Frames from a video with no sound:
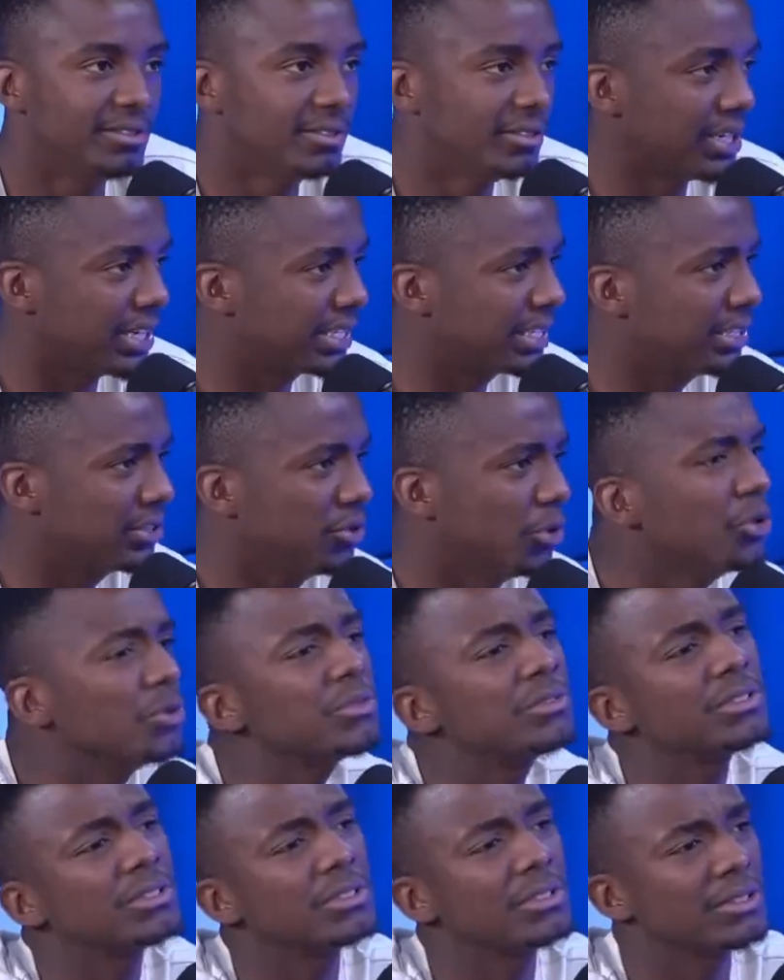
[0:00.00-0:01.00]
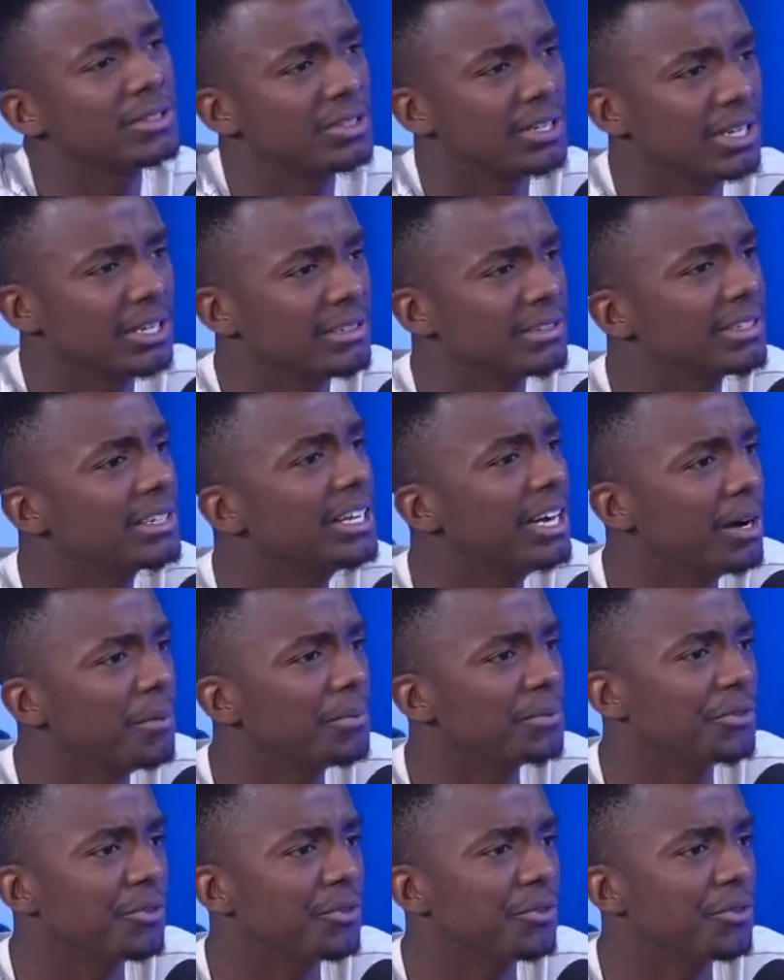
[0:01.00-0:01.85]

acho que 12, 13 campos.